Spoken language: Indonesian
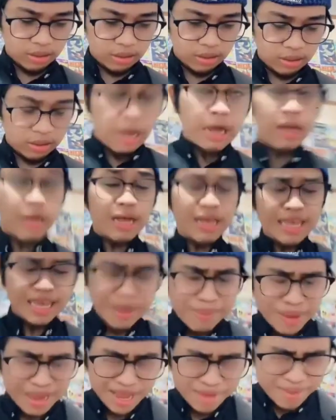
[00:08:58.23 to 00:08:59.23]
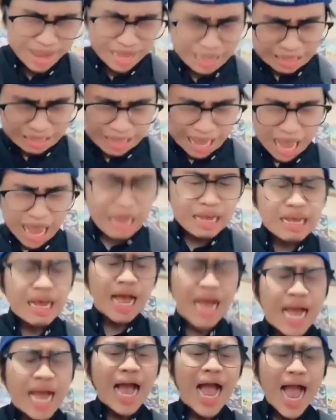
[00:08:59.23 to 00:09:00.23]
Kenapa? Iya, iya, aku,
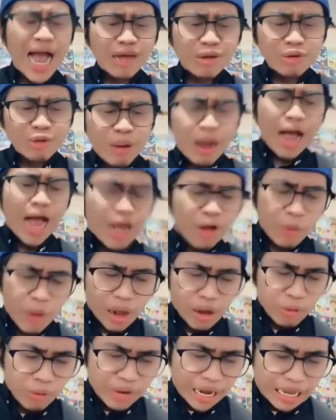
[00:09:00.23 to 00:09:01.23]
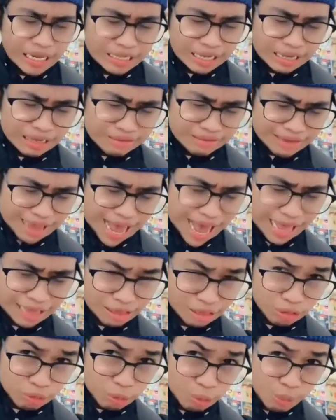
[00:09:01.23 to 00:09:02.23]
aku, aku ranking
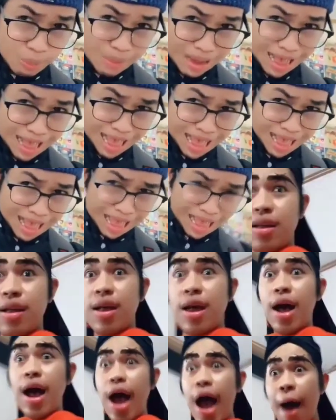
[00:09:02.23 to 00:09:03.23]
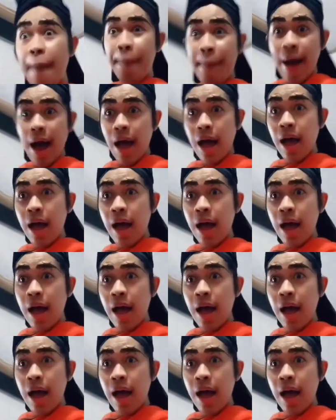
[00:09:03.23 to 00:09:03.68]
satu, ma. Apa?